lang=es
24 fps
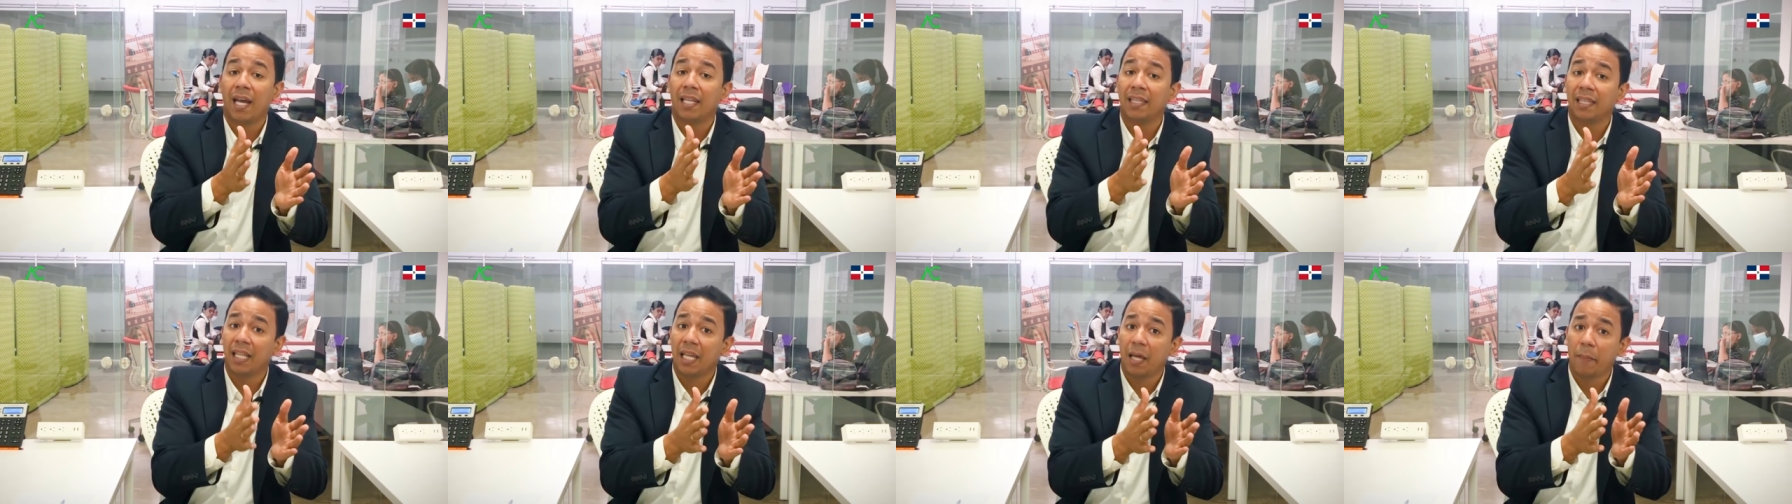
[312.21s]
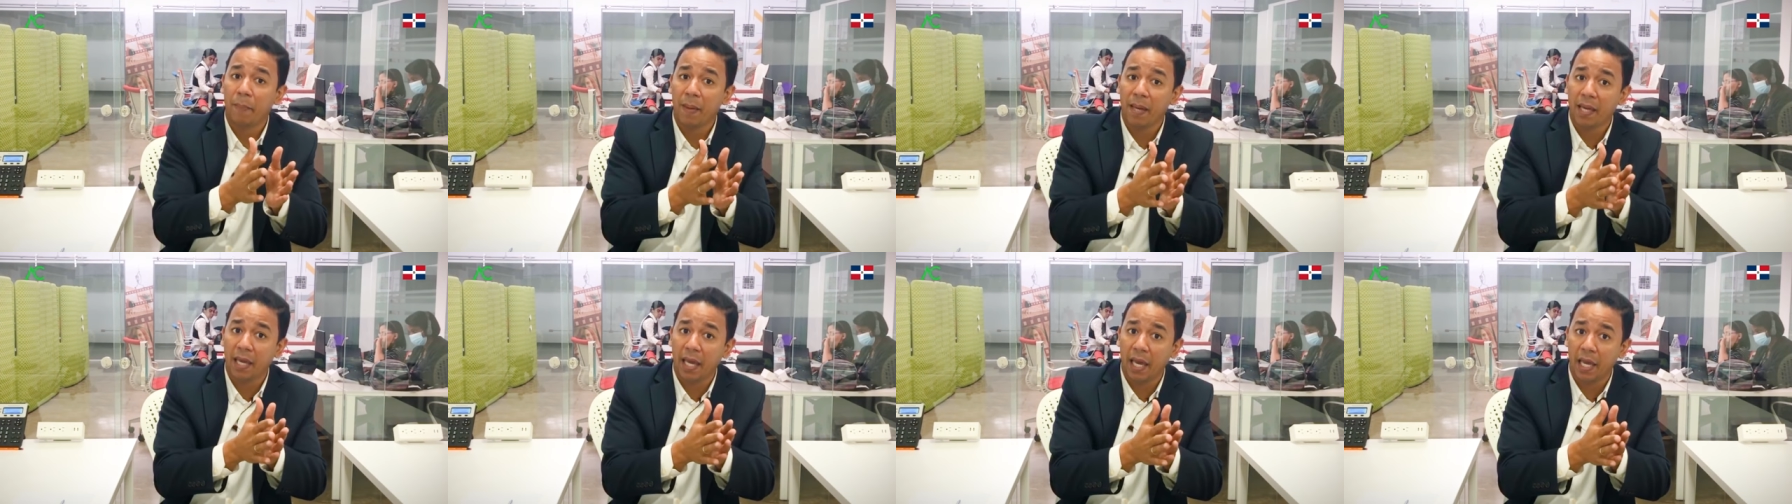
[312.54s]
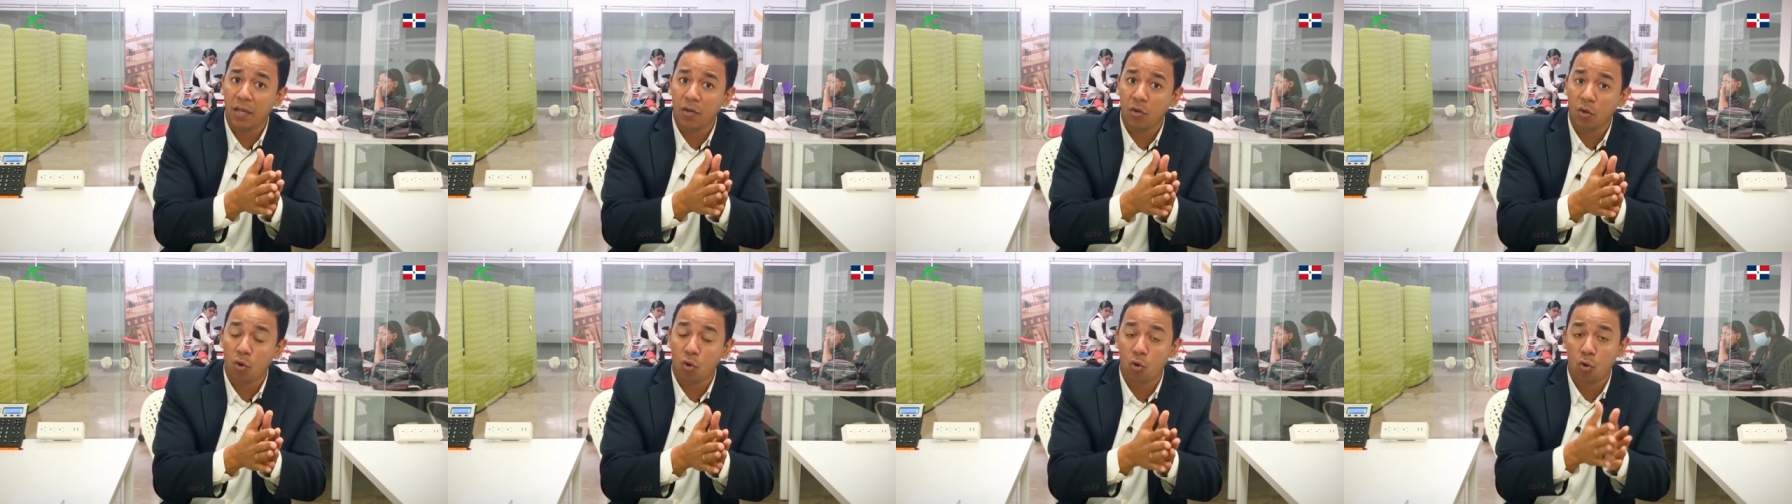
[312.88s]
que antes era
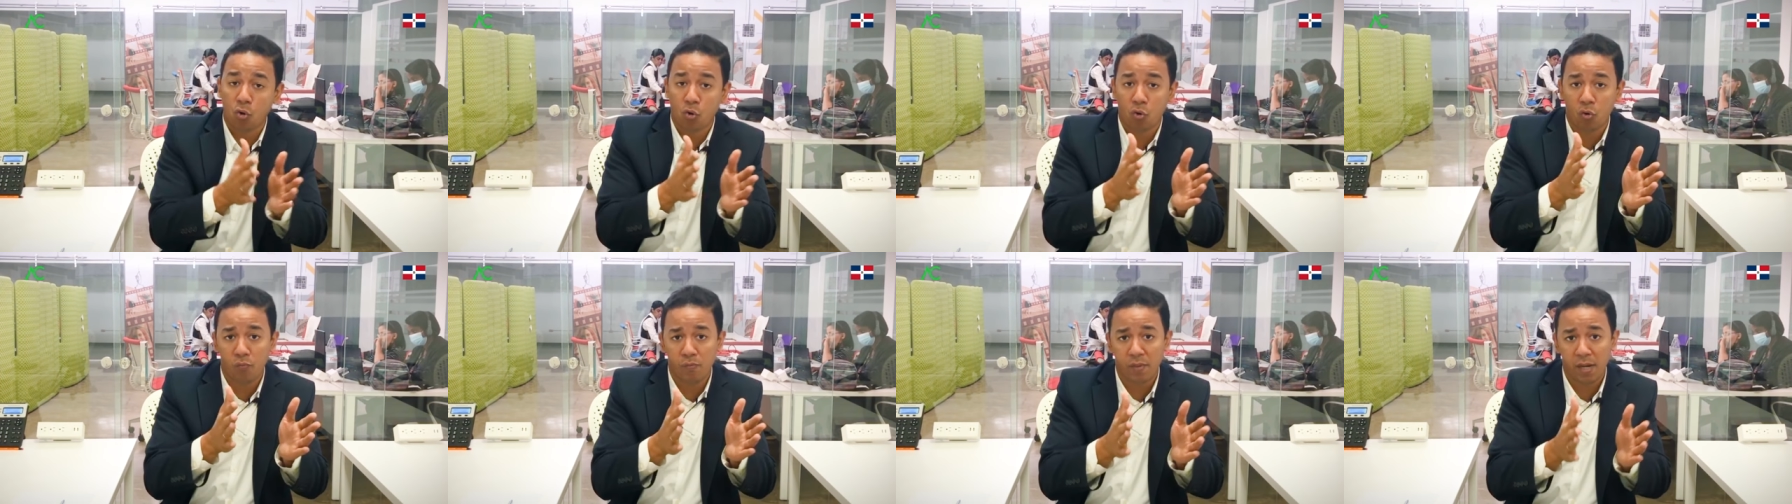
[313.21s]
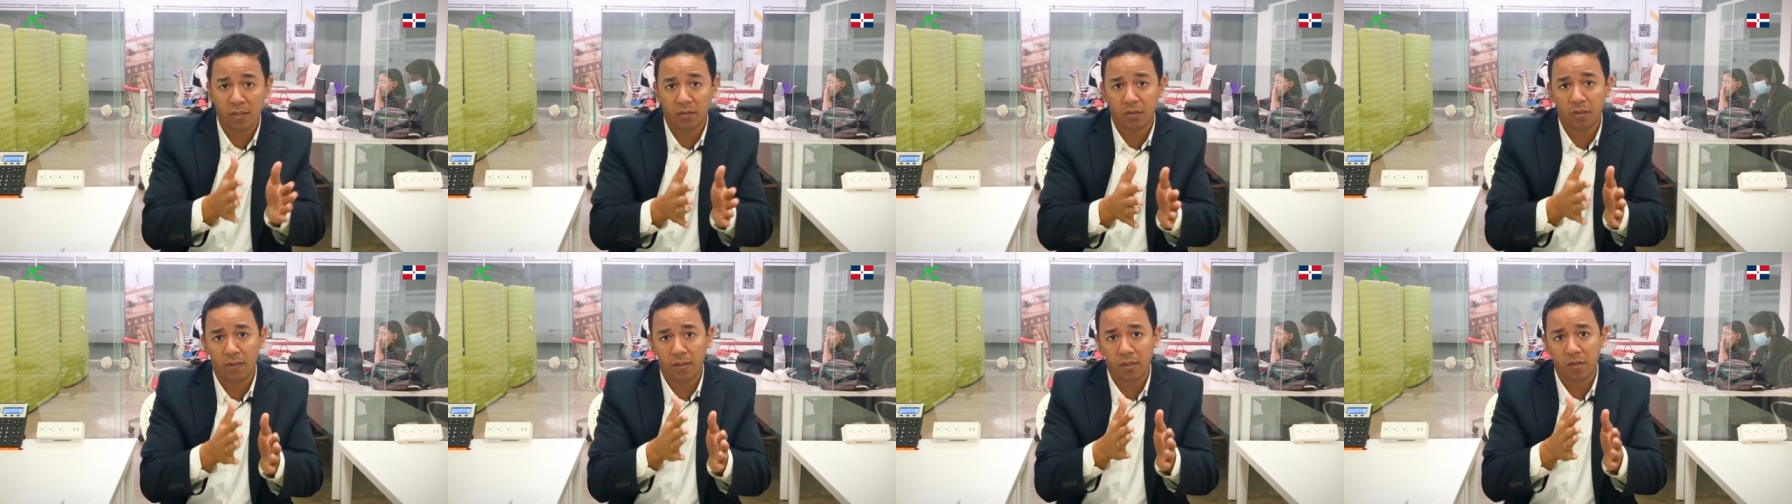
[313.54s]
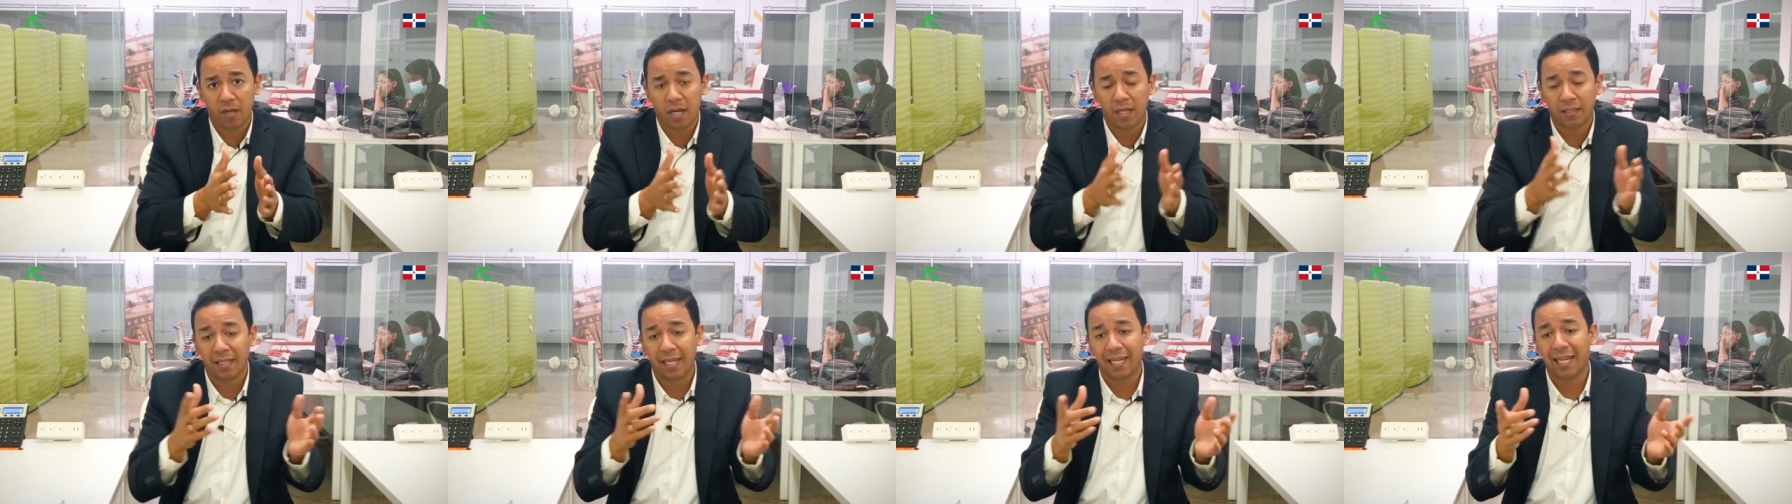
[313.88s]
pequeño, lo convierto en
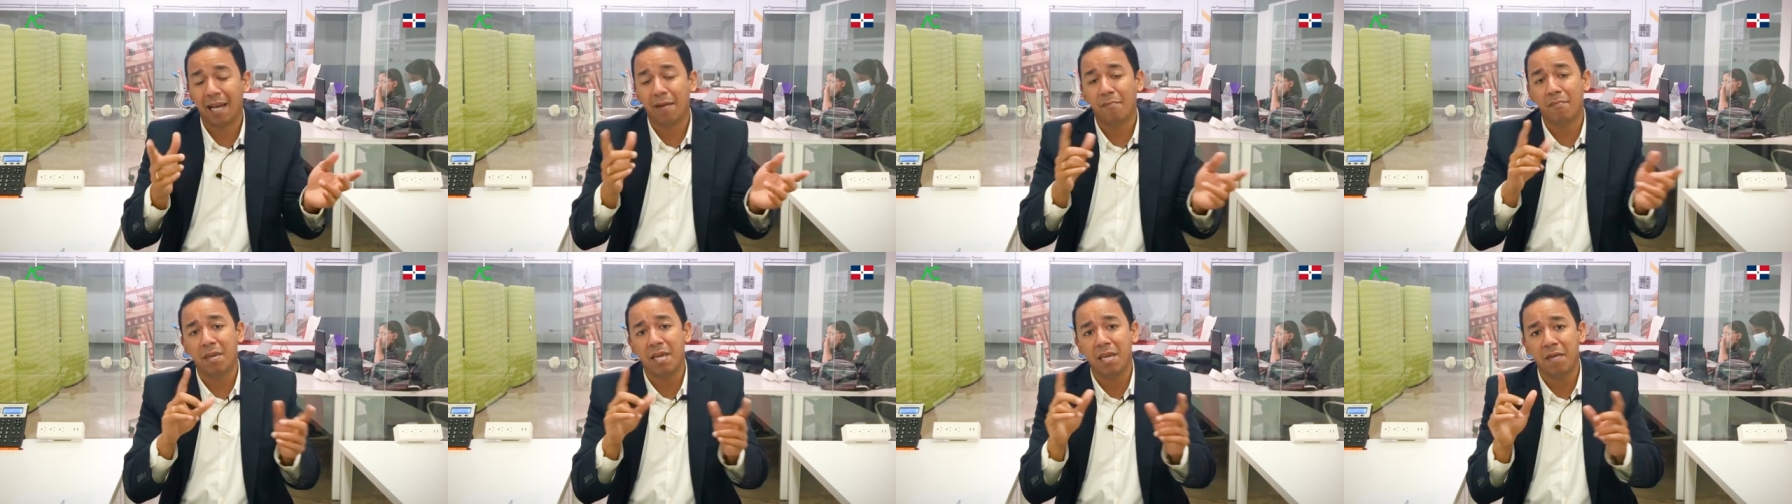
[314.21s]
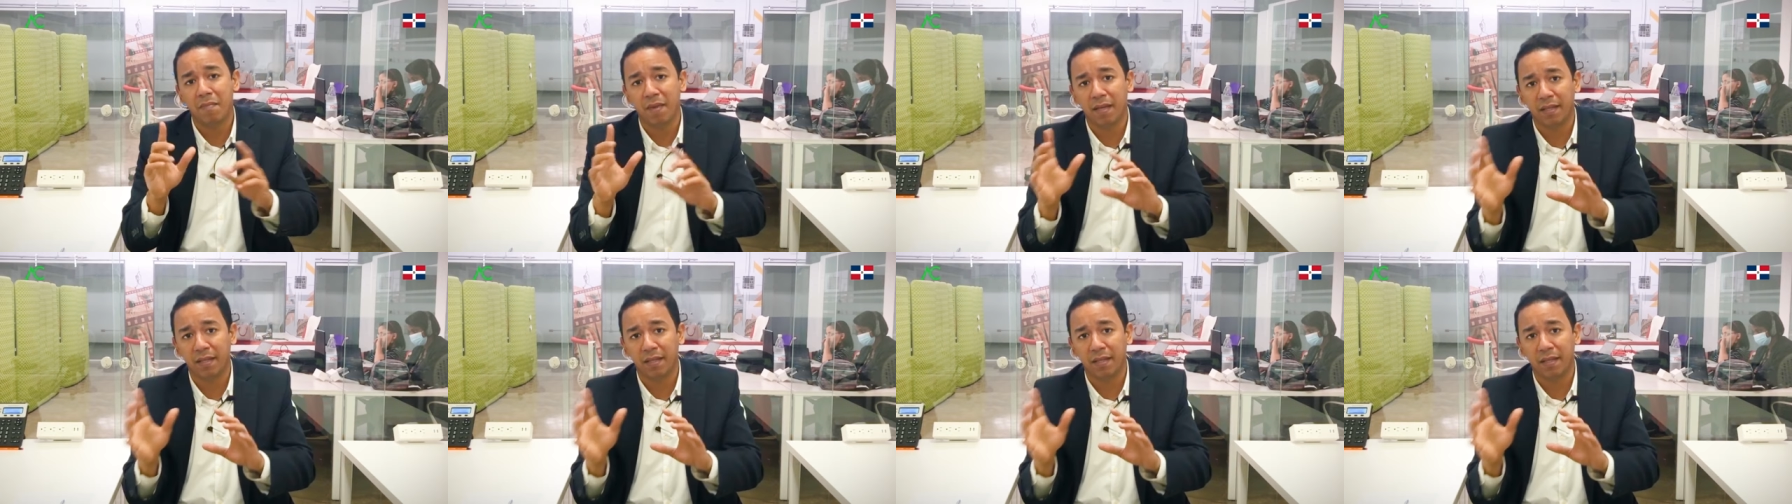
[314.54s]
varios grande. La